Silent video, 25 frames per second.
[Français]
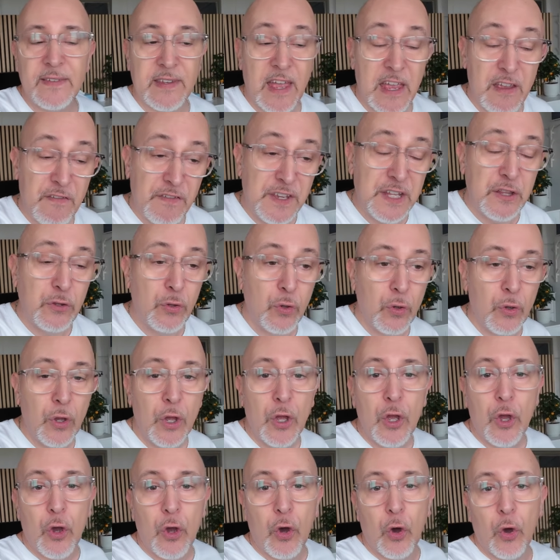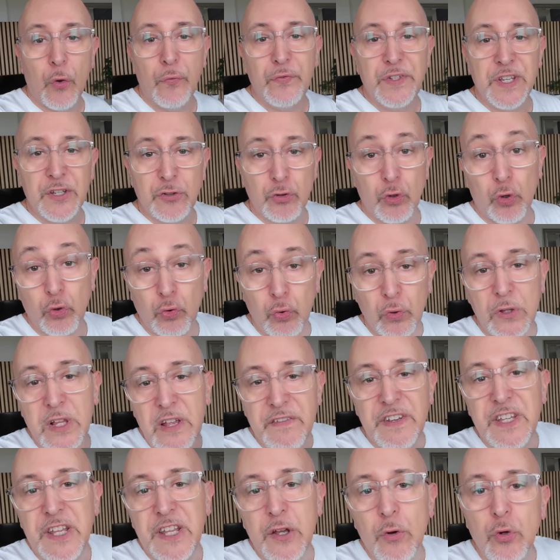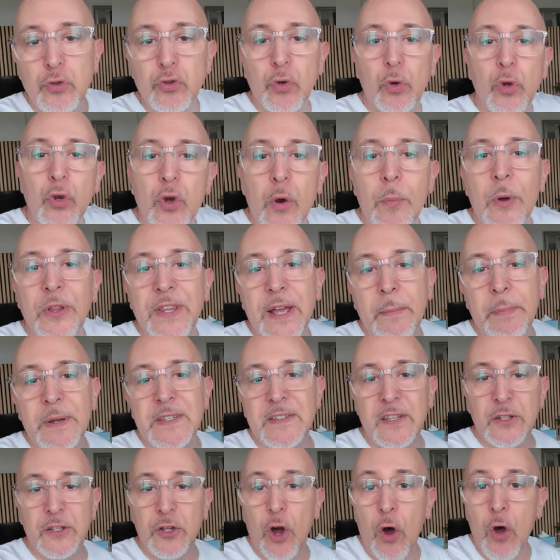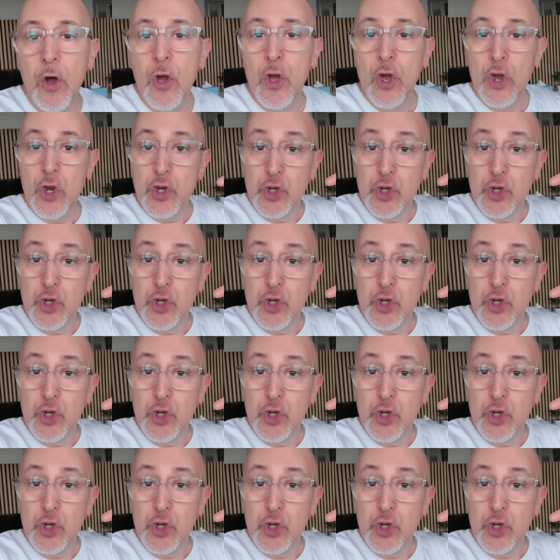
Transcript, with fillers: Ça évite de revenir sur toutes les vidéos sur le commentaire précédent.